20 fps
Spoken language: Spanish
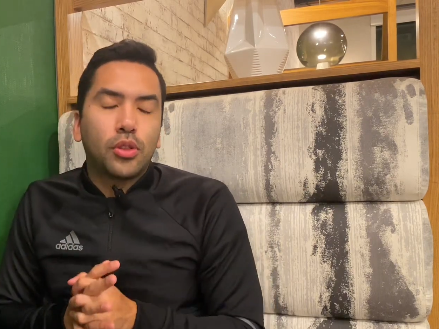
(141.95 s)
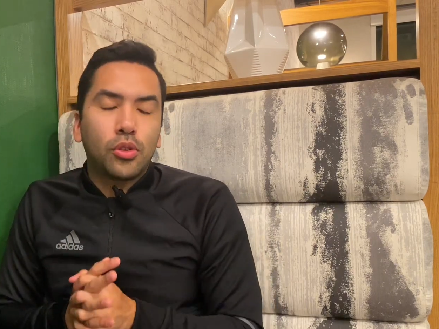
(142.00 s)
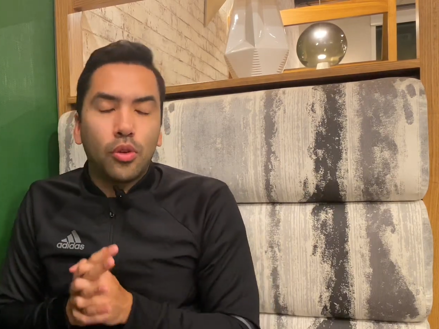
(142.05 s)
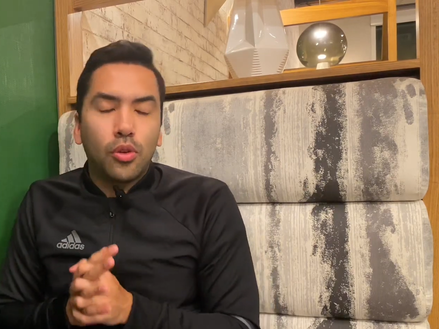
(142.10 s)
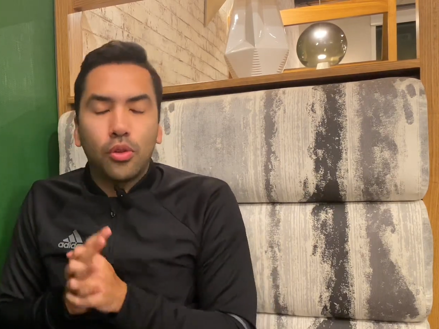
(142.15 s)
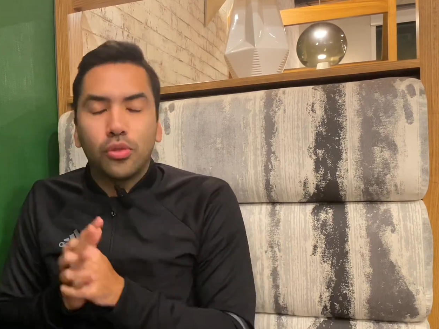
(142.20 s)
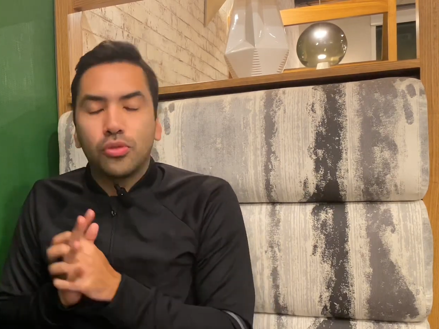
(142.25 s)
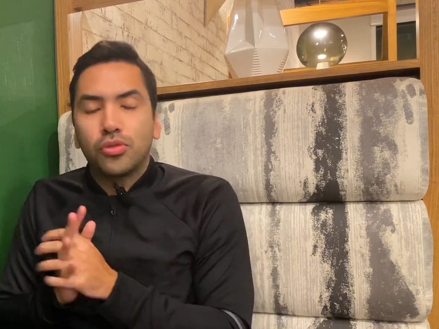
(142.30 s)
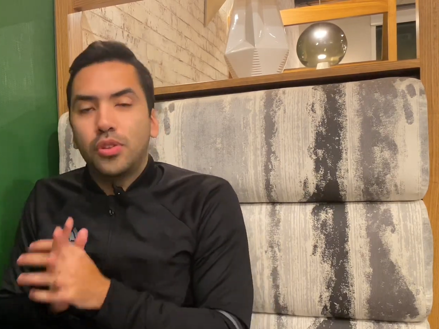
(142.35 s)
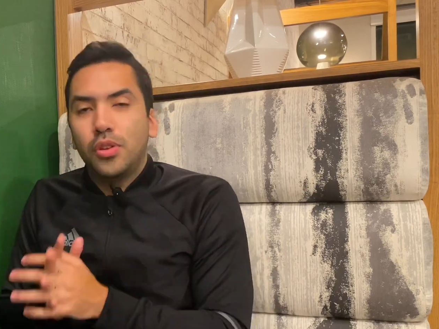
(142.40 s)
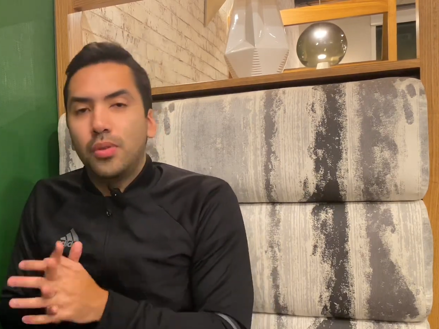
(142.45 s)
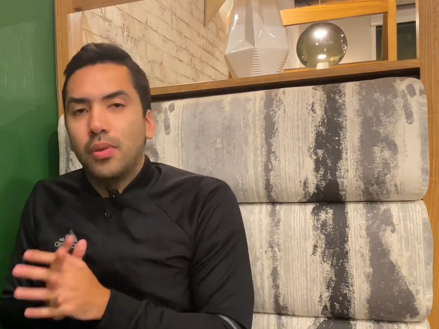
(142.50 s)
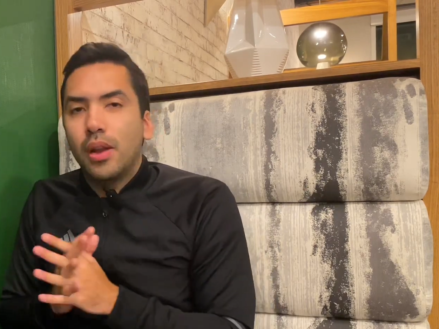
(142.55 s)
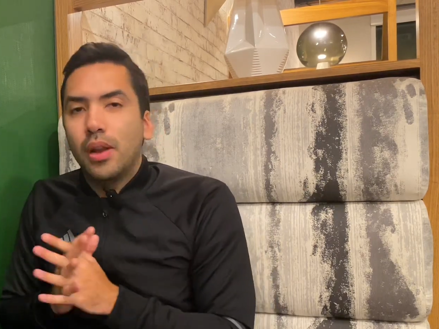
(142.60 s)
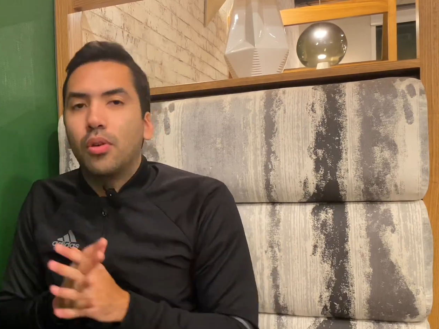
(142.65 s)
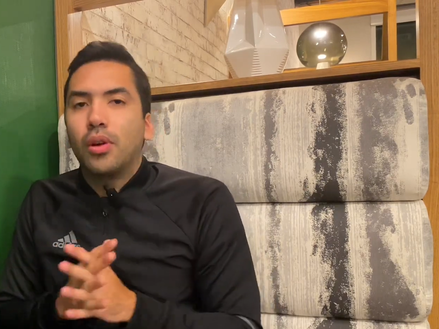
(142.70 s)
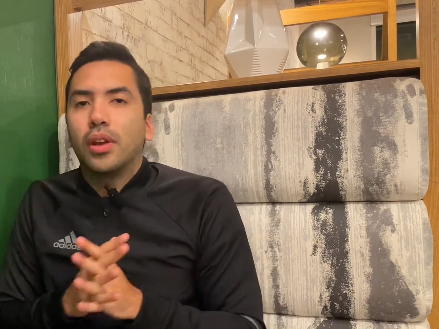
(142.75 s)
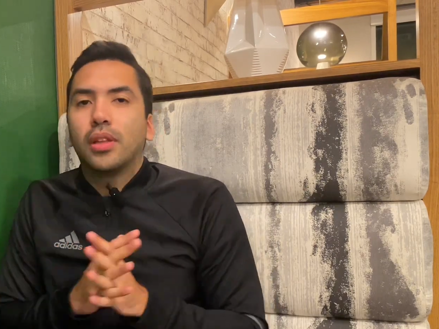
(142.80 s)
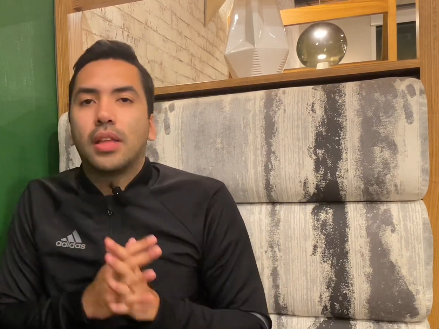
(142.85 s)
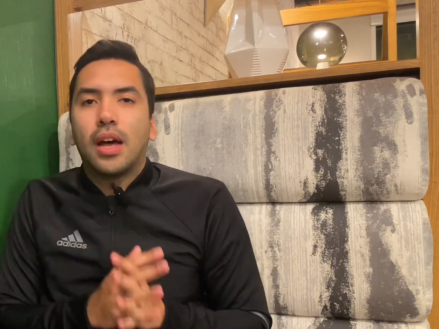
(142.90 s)
todo si
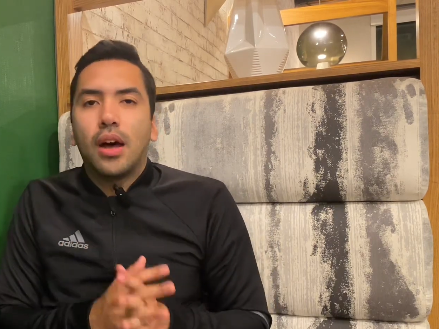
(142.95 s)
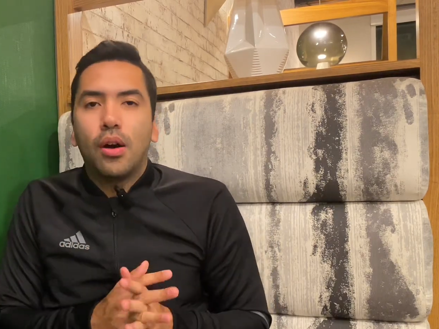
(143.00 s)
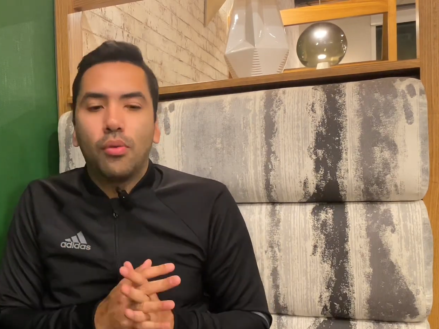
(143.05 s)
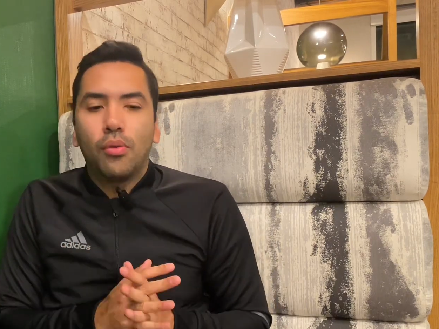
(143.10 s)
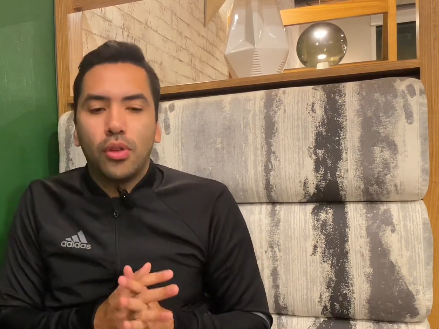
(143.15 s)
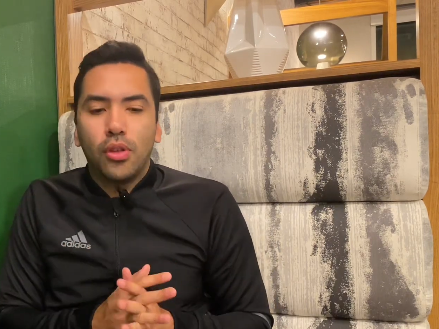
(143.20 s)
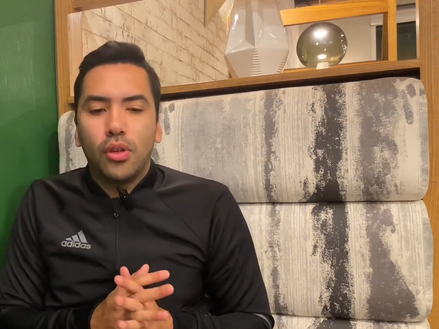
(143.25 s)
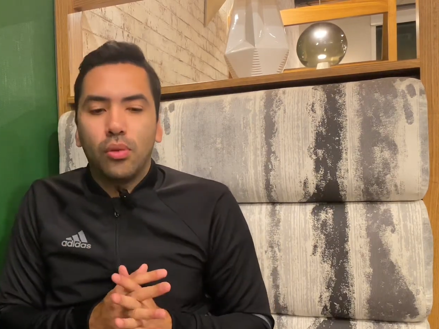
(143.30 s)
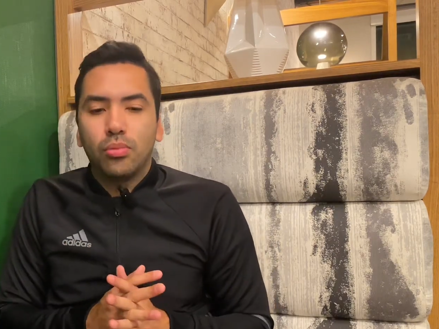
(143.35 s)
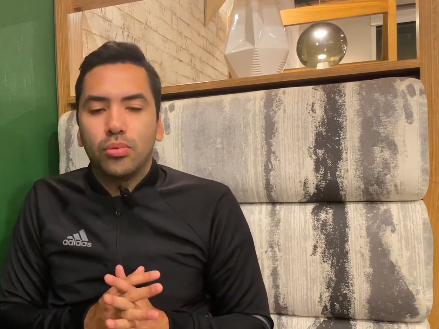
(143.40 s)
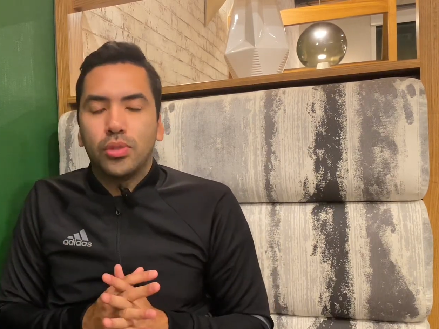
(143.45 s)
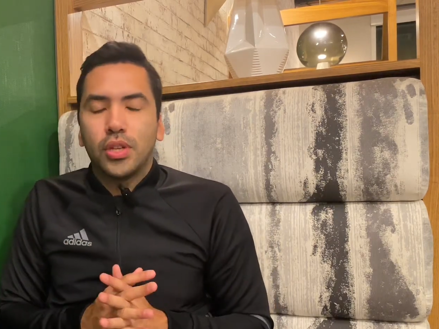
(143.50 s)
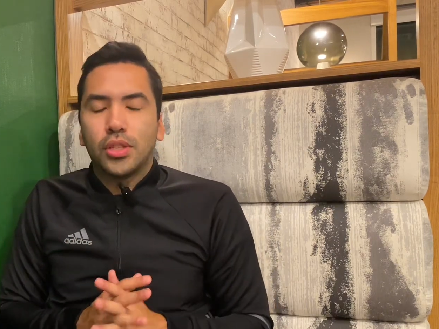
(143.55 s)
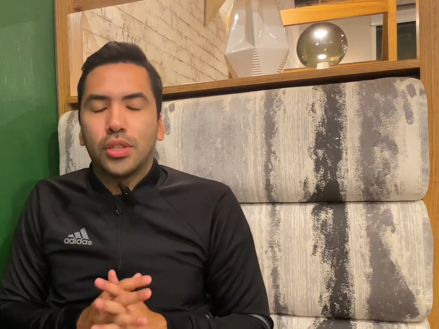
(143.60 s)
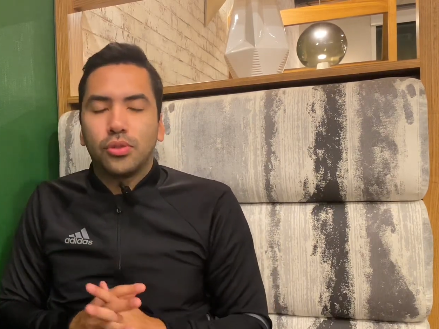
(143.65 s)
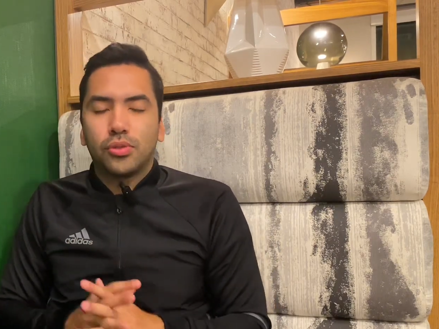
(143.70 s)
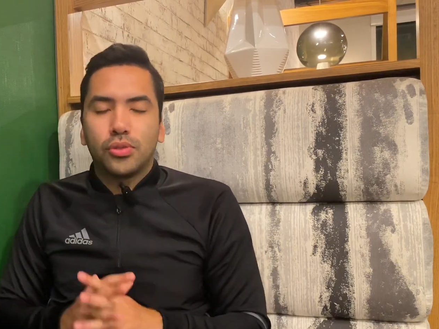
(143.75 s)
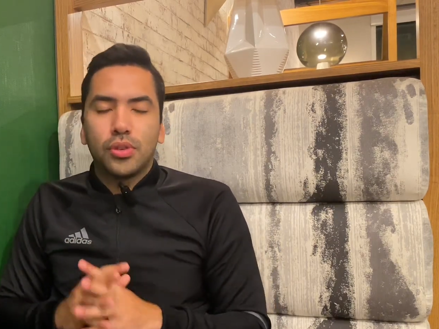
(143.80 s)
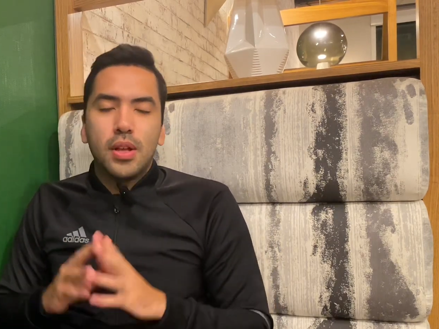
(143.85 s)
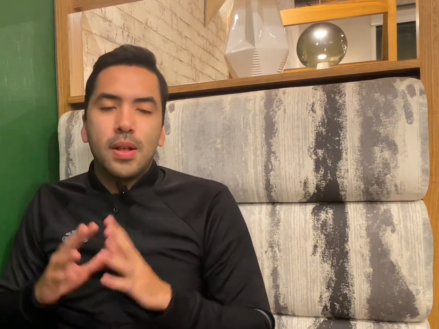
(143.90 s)
bien los Estados Unidos,
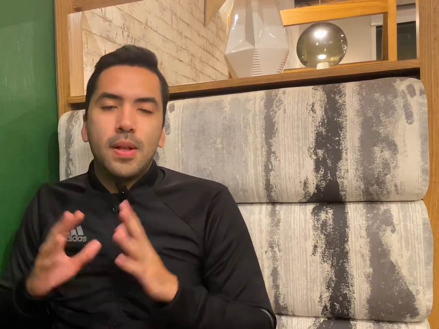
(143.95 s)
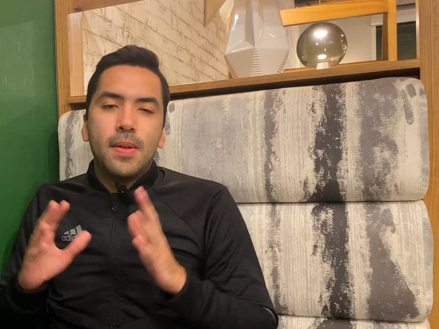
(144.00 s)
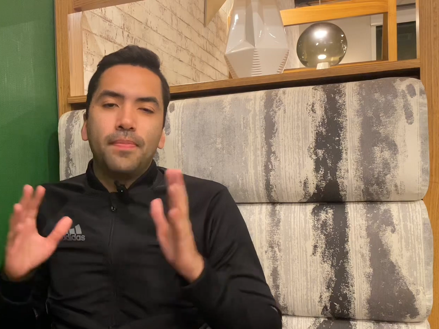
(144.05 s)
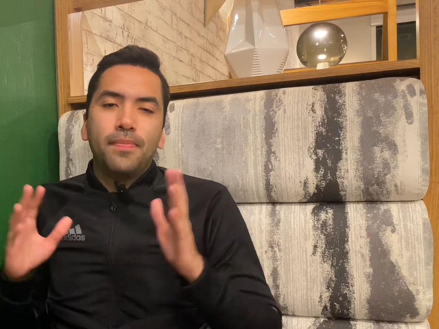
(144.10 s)
muchachos.